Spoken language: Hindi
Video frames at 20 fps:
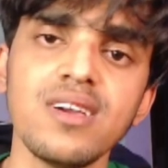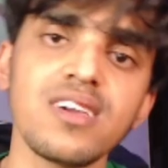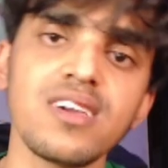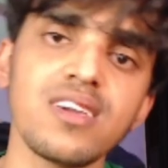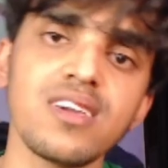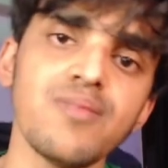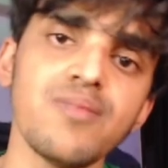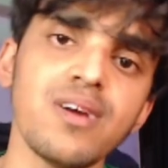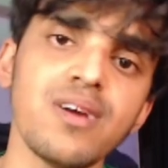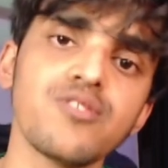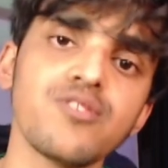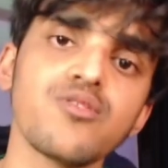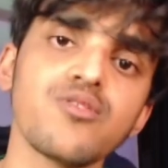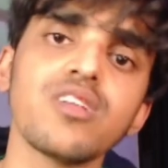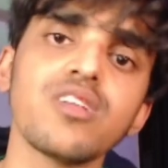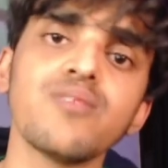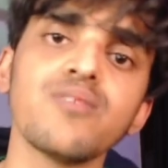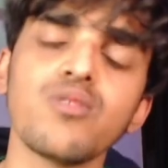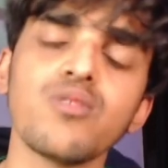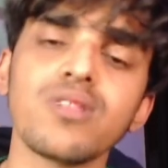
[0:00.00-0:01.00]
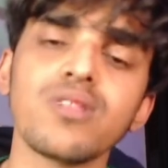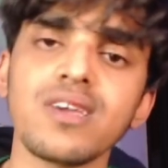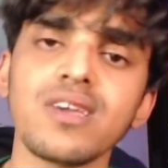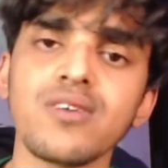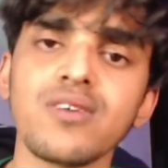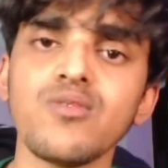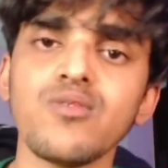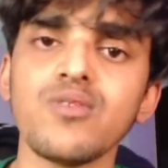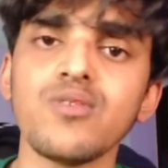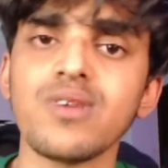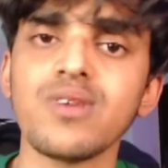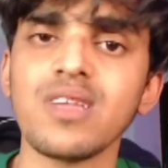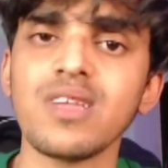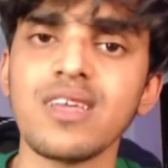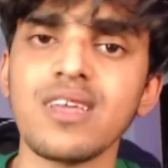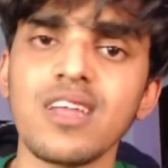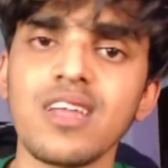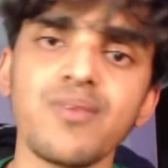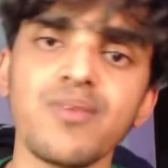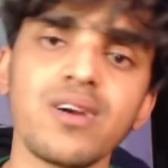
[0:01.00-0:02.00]
कि भाई सॉरी बोल दे क्यों ले
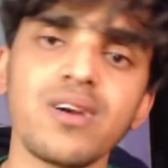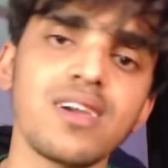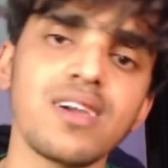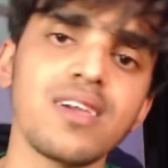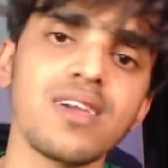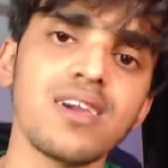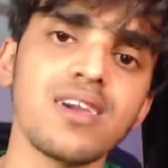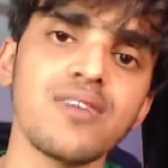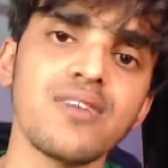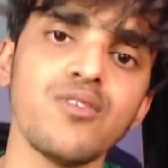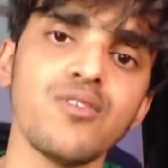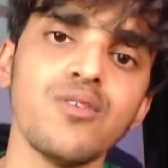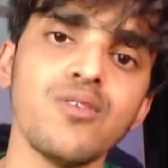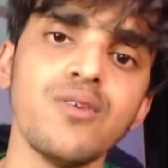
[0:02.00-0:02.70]
रहा पंगे ये वो